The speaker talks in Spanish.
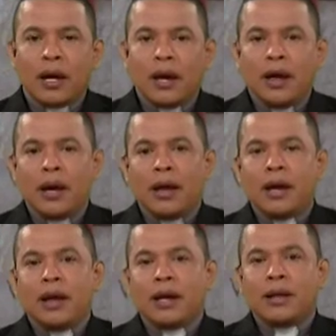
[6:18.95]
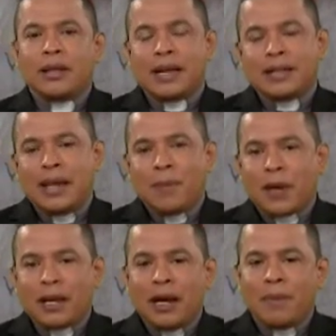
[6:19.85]
que ya sería
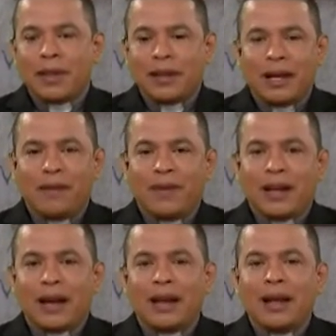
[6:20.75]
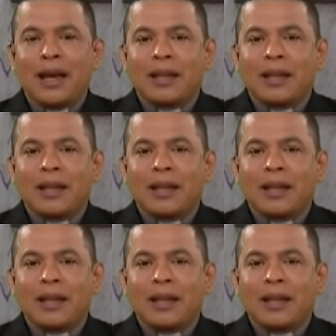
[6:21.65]
prácticamente el final